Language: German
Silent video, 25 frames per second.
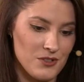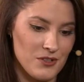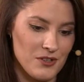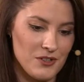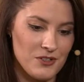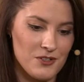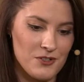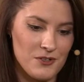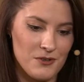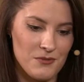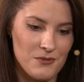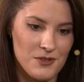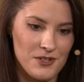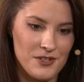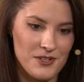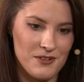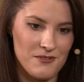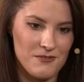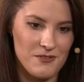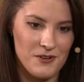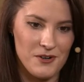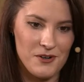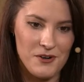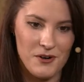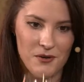doch, stimme ich dir
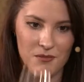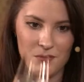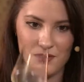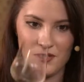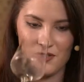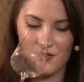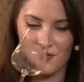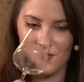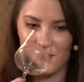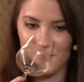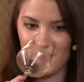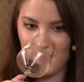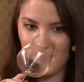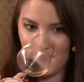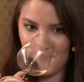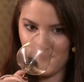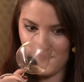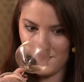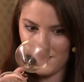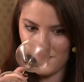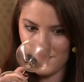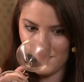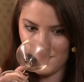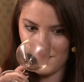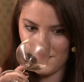vollkommen zu.
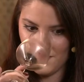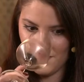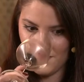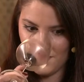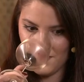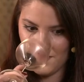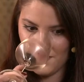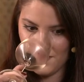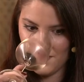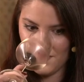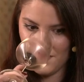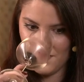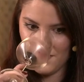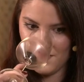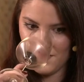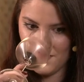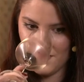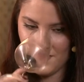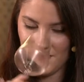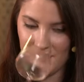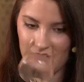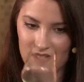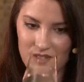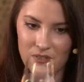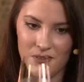
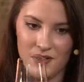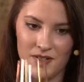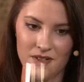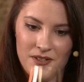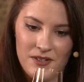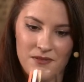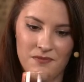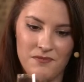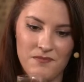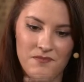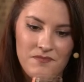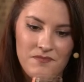Toll.